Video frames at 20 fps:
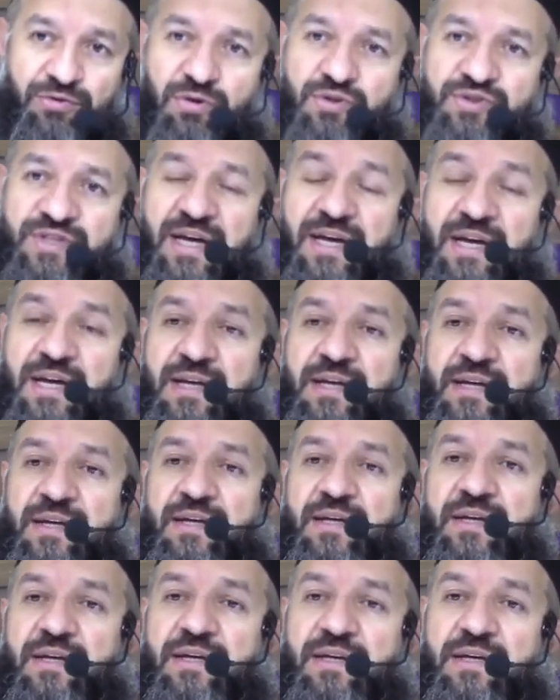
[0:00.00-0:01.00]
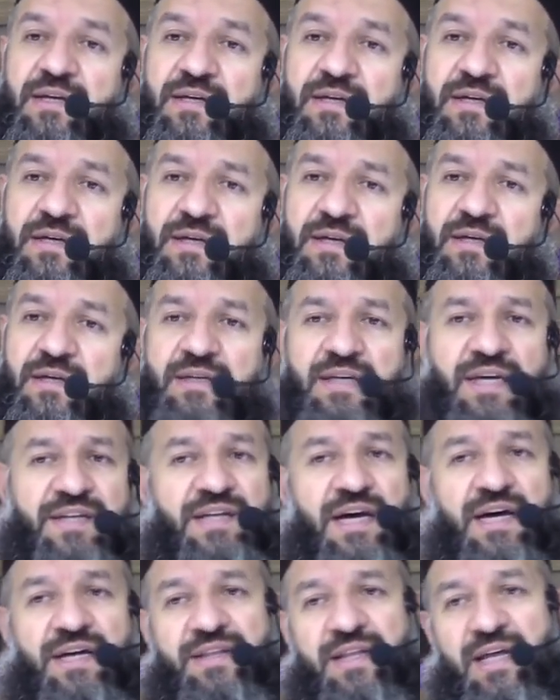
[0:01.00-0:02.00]
Yoksa e,
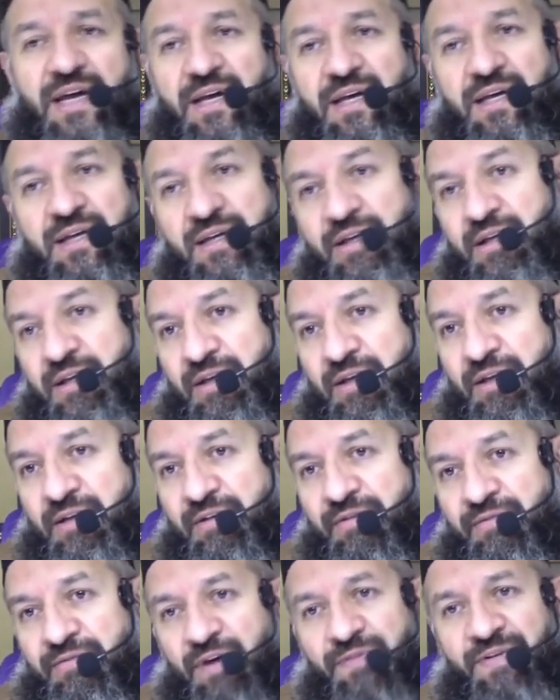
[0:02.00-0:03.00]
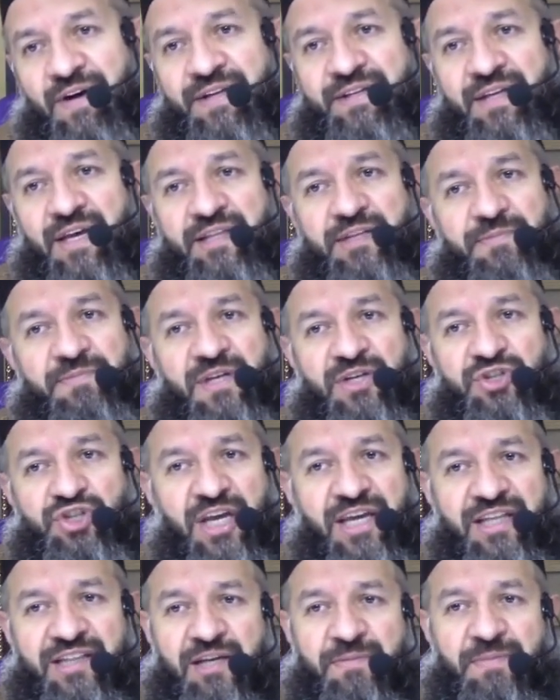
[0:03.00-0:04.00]
yatağında vefat edip de
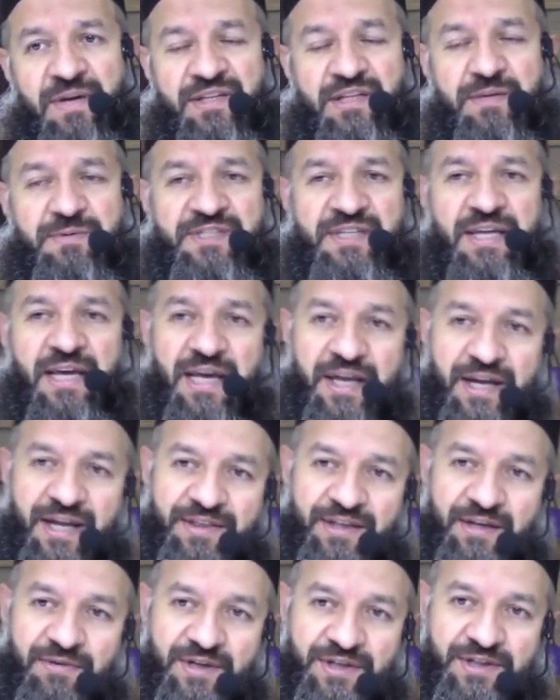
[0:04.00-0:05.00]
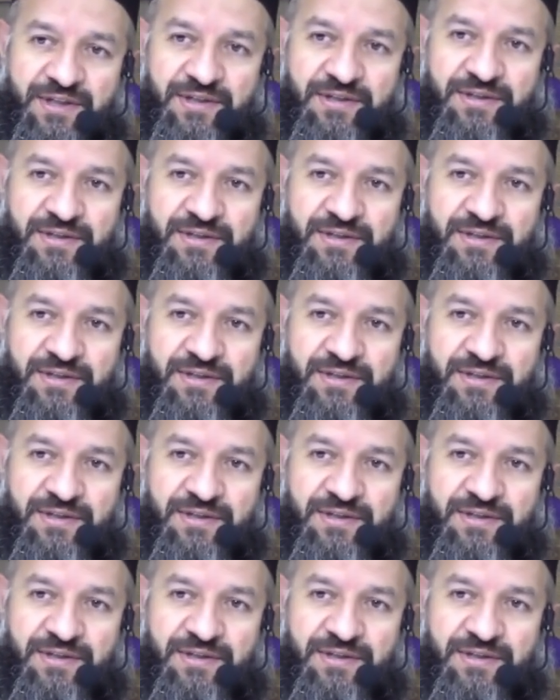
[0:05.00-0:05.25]
şehitlik mertebesine eren de var.